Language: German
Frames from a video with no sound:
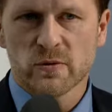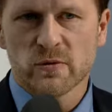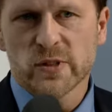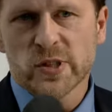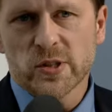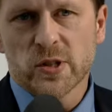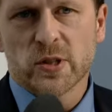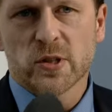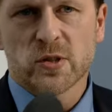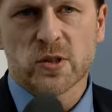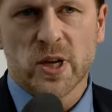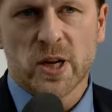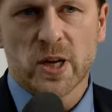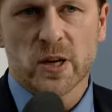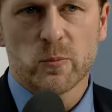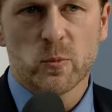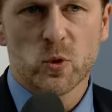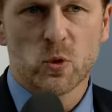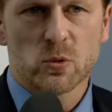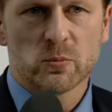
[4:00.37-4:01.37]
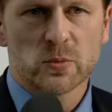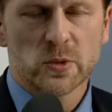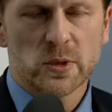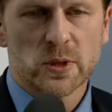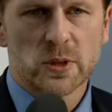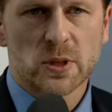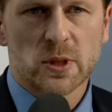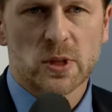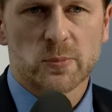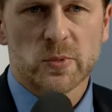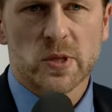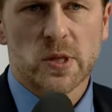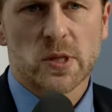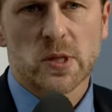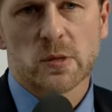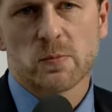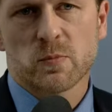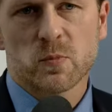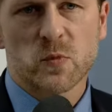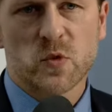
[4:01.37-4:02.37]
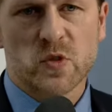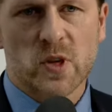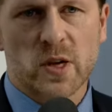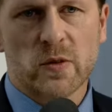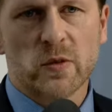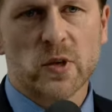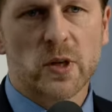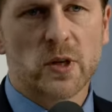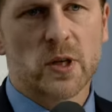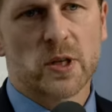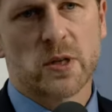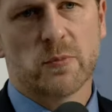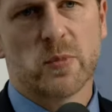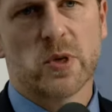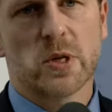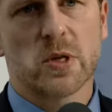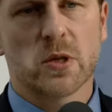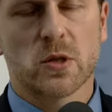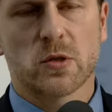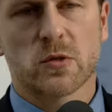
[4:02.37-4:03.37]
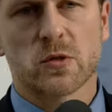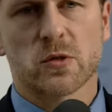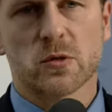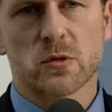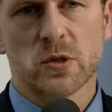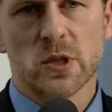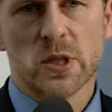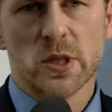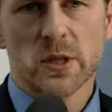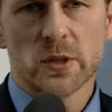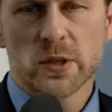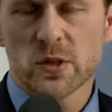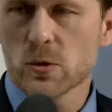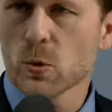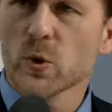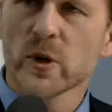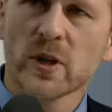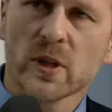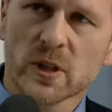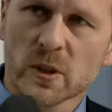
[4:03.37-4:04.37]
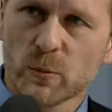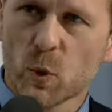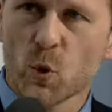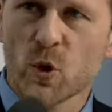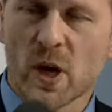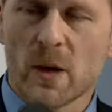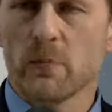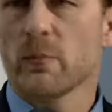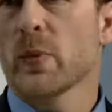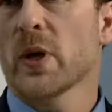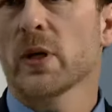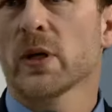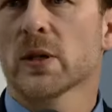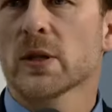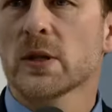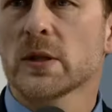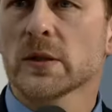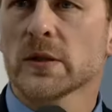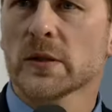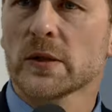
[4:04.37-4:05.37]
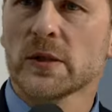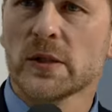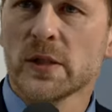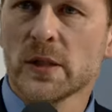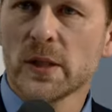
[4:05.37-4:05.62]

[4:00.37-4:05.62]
Ein wichtiges Gremium innerhalb der Cyberakademie ist der sogenannte Programmbeirat.